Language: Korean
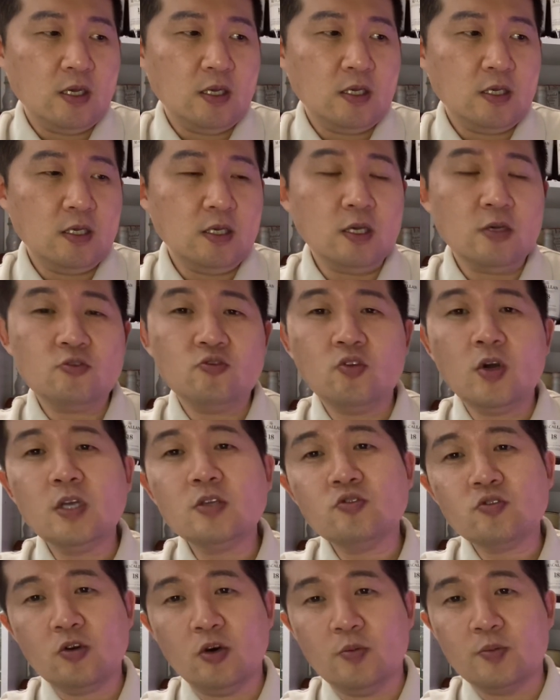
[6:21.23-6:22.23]
이게 구할
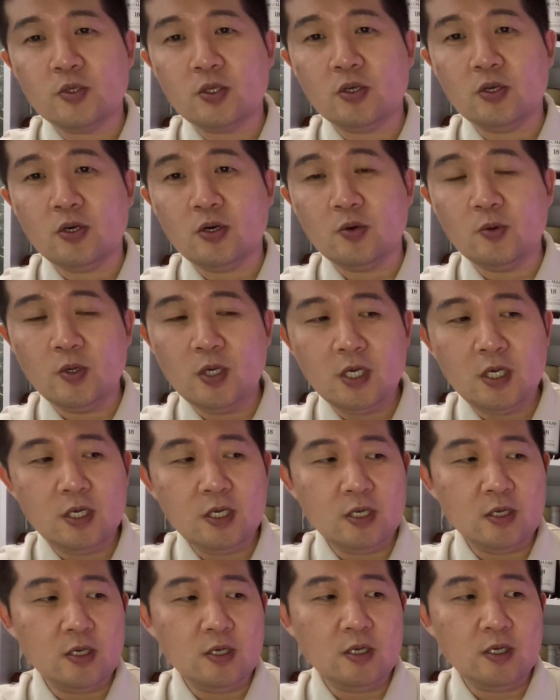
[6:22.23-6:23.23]
수가 없어요.
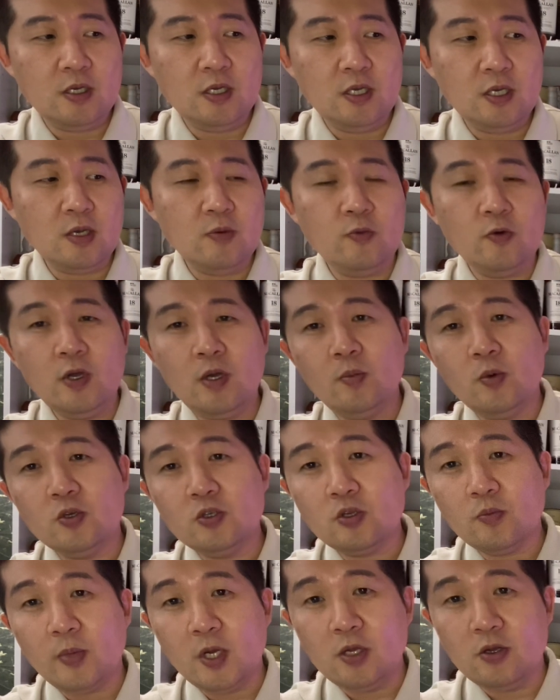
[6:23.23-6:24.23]
왜 이게 왜
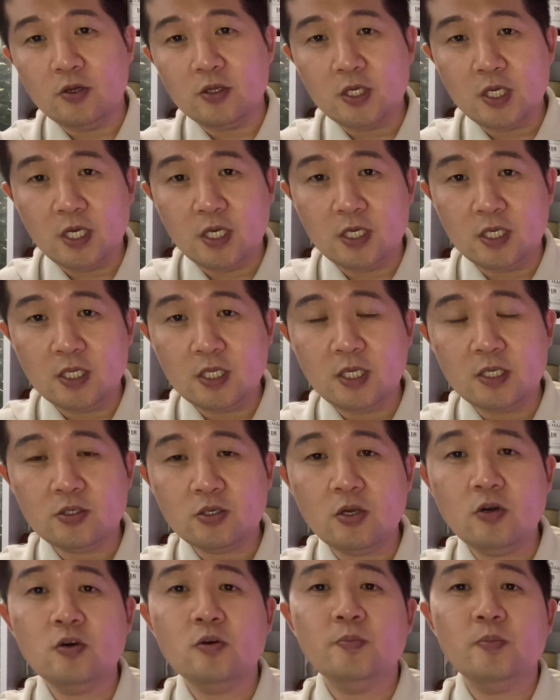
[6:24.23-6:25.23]
먼저 팔렸냐? 일단
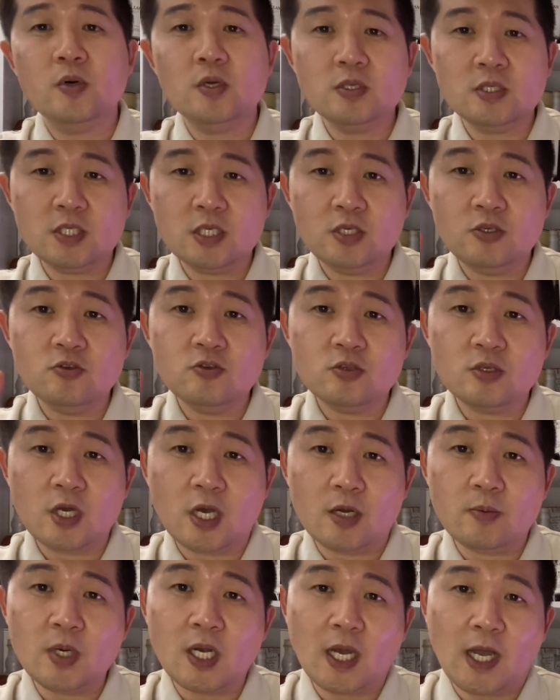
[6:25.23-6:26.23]
첫 번째 이유는
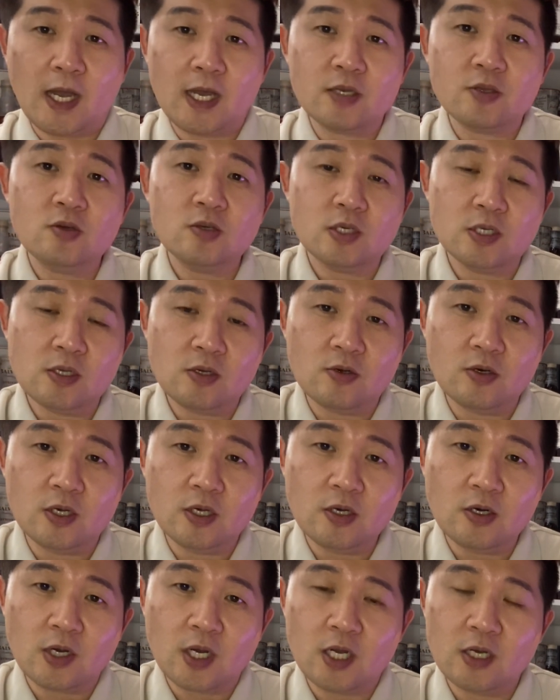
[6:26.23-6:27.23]
아마 가격일
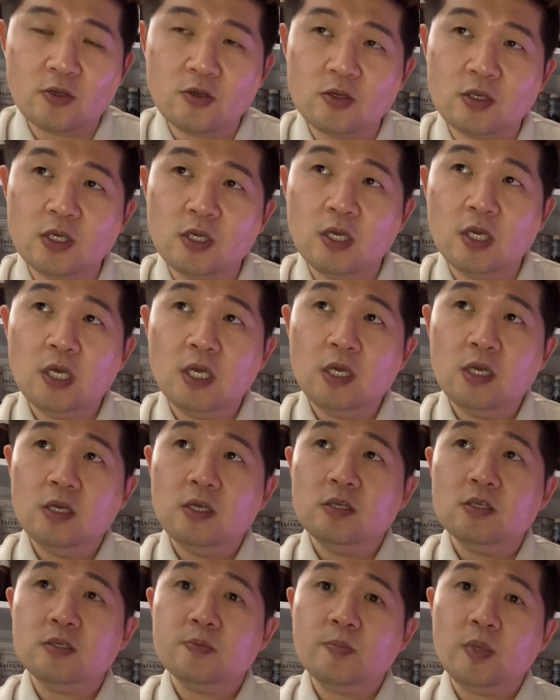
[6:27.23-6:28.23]
거예요. 가격이
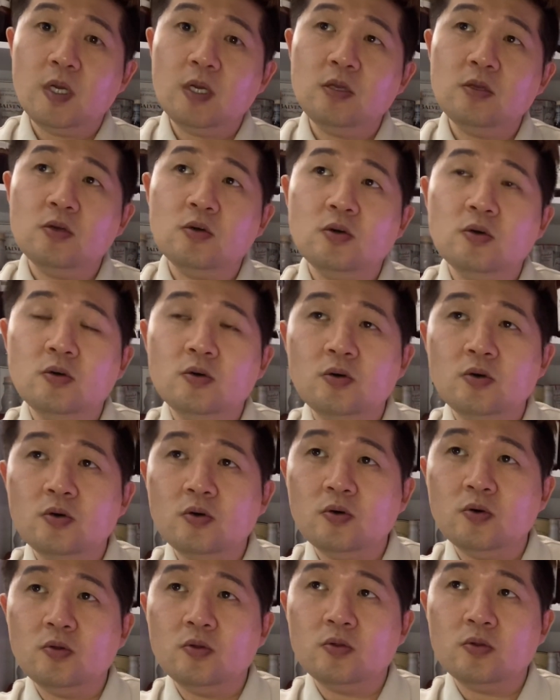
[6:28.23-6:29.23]

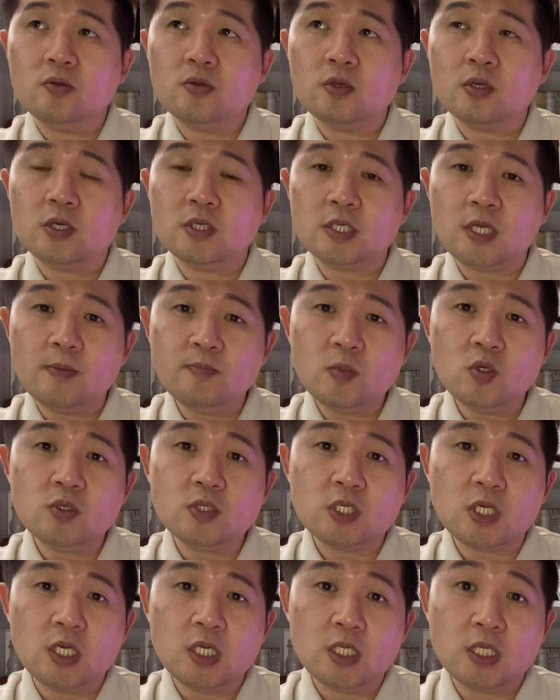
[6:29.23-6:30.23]
18년 그러니까 3년
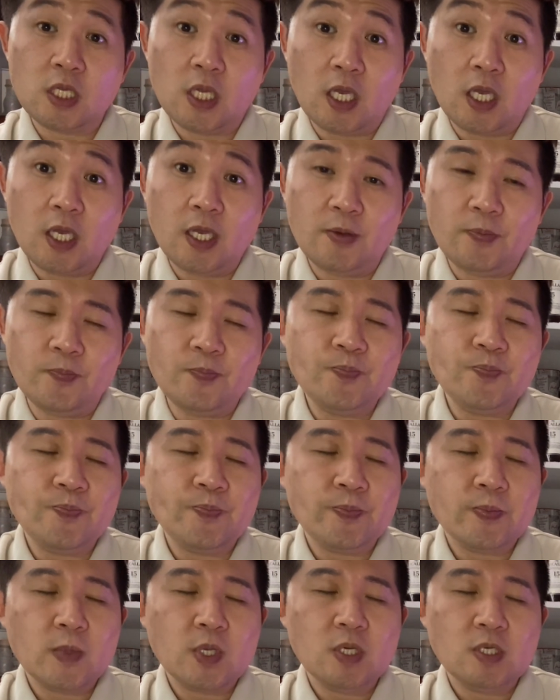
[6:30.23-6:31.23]
차인데
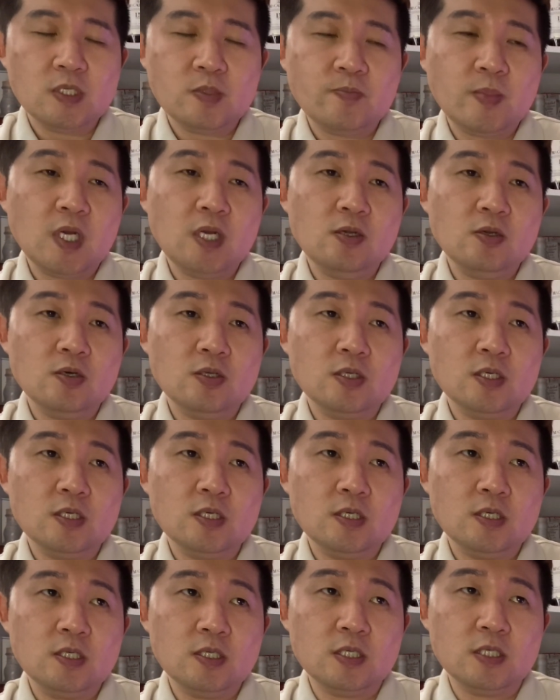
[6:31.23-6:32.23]

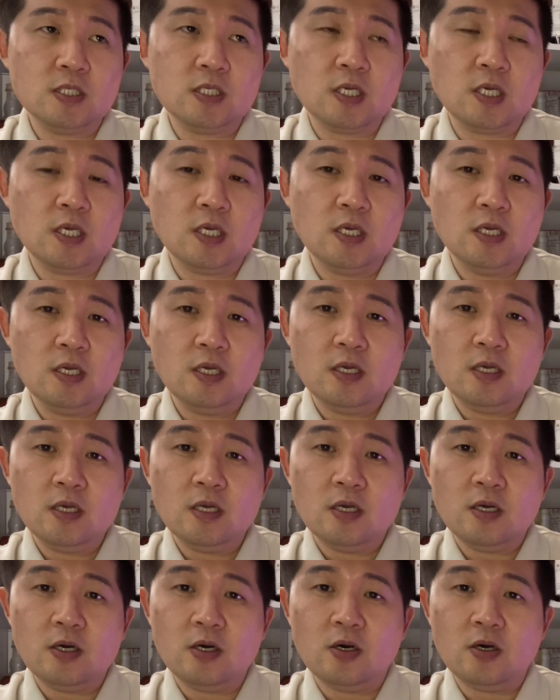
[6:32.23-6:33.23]
18년은 이제
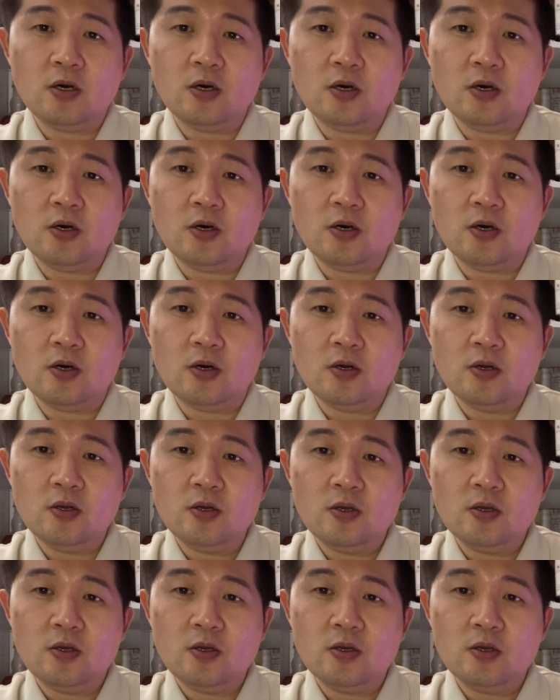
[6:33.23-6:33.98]
어